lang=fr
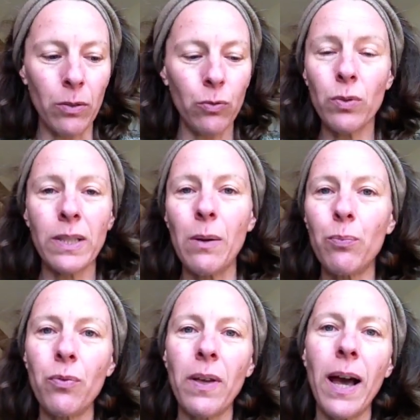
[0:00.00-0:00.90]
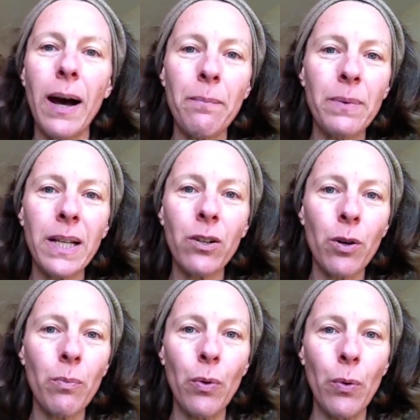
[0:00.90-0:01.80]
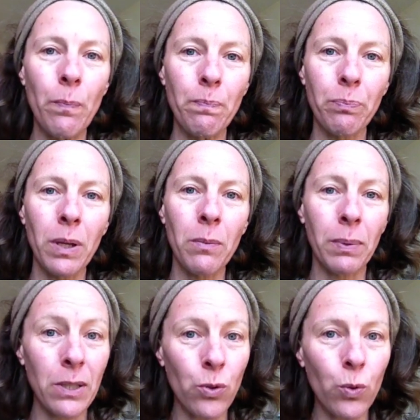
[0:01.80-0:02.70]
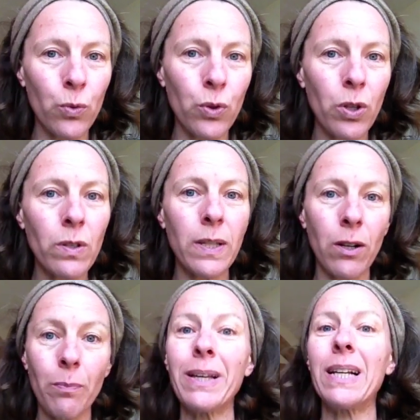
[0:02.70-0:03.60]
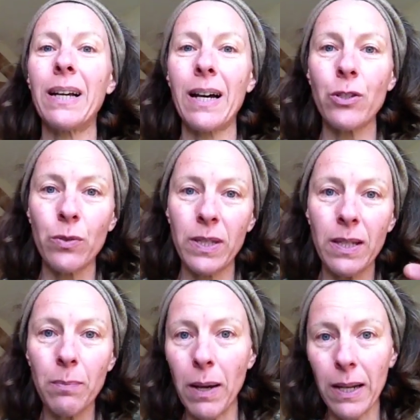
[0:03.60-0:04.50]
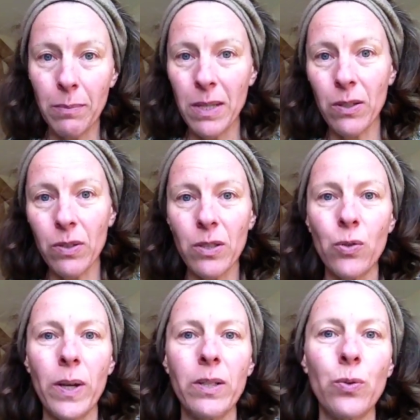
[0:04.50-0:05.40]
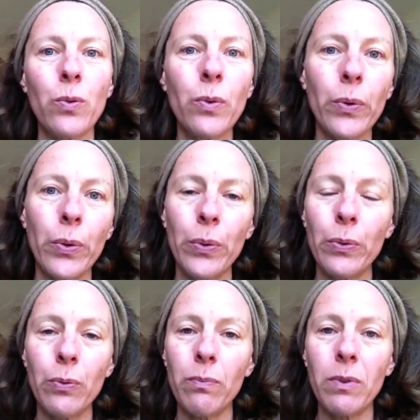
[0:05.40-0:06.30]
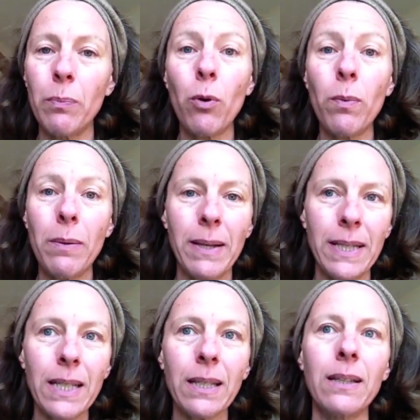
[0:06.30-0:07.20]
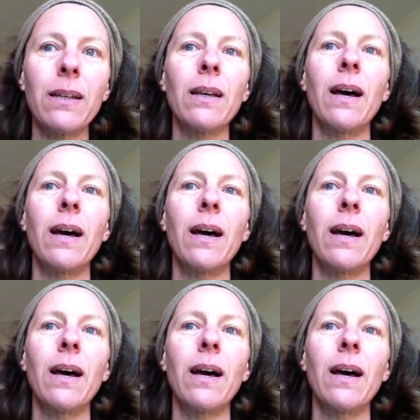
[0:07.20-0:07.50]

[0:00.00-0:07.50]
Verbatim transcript: tout ce qu'elle pouvait amener comme prise de conscience et comme éclairage aussi par les mises en situation des problématiques